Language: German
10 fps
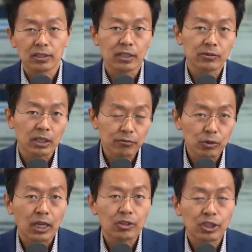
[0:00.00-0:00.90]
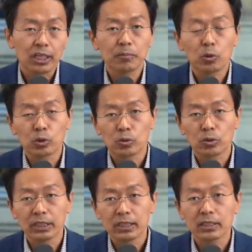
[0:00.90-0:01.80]
Also das wird anscheinend
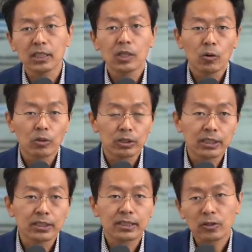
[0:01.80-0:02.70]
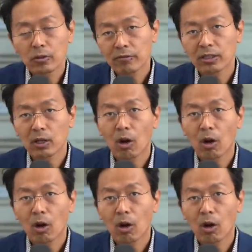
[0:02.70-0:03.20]
protokolliert und ist dann irgendwann noch